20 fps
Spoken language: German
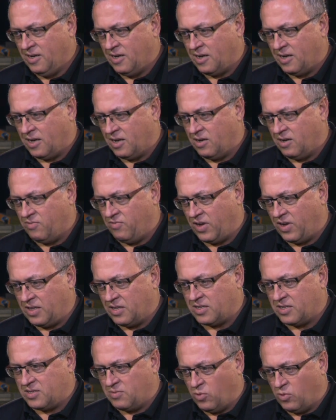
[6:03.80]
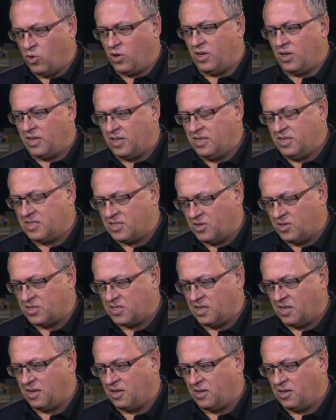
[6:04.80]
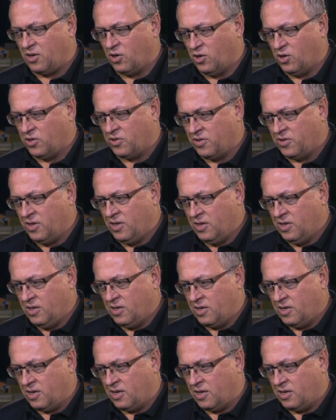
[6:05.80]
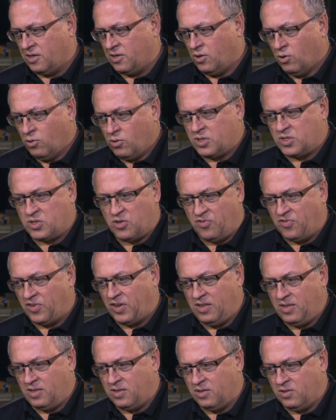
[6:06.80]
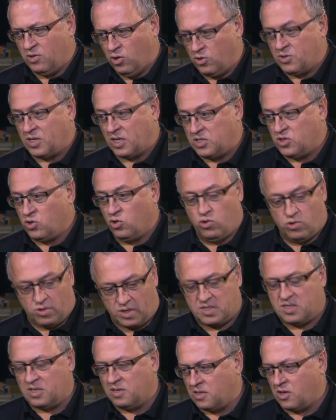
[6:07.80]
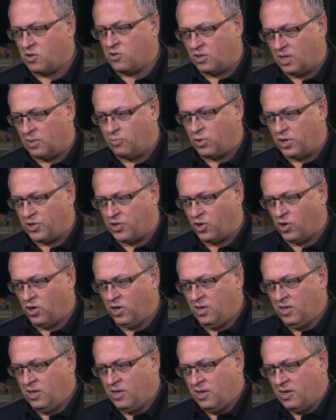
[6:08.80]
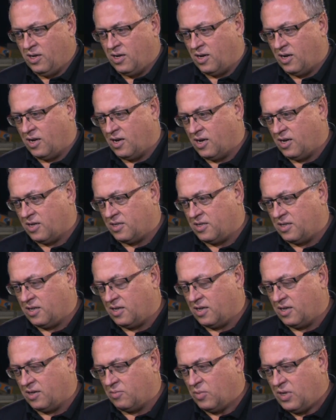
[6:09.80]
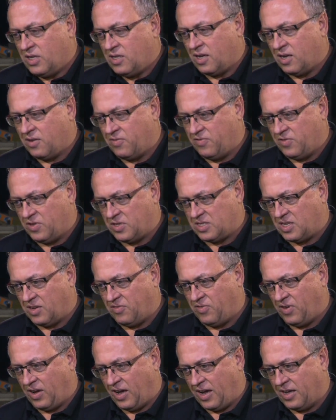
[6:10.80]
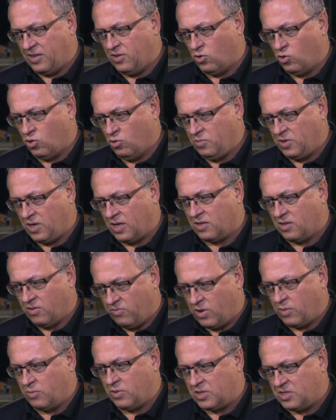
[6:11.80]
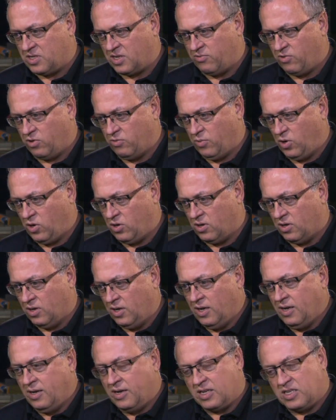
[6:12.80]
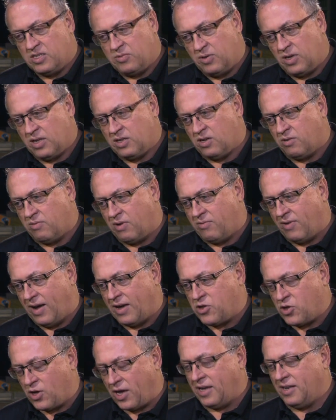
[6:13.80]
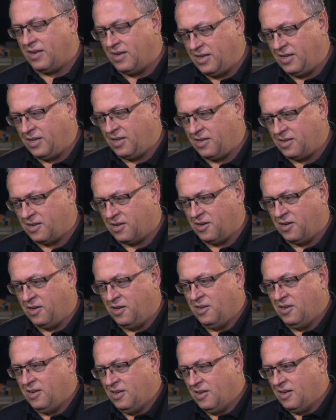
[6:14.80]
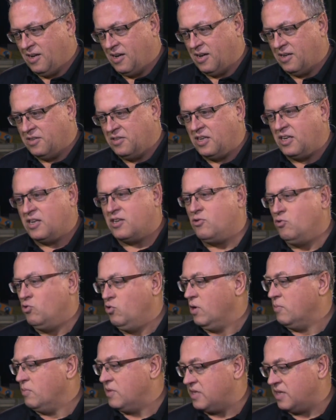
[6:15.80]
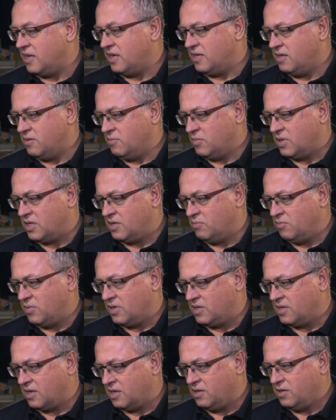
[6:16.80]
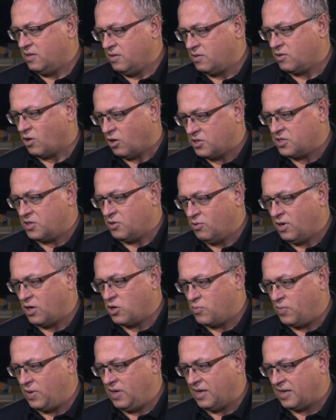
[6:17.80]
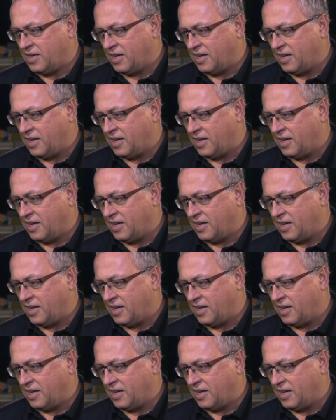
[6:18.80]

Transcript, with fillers: Äh, wenn es möglich ist, aus der Region äh, Jungs zu finden, noch dazu, es sind eh schon ein paar da, äh, die mithelfen, dass der Verein nach oben geht, dann werden wir das sehr wohl machen. Es wird aber wahrscheinlich ja, nicht nur mit den, mit, mit den ganz jungen Spielern